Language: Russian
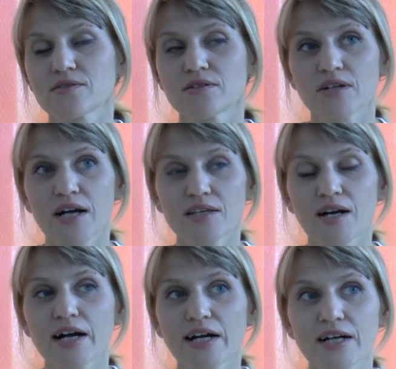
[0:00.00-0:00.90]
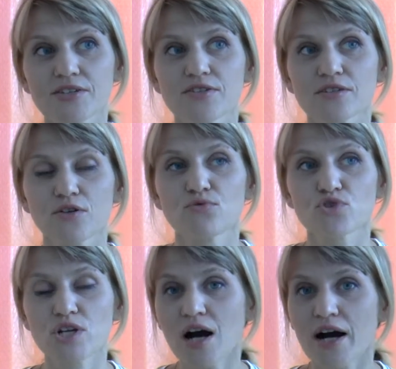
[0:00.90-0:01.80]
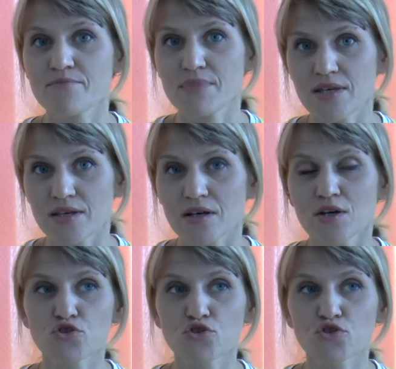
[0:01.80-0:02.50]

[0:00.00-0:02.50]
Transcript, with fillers: как, какая картинка уже о мире,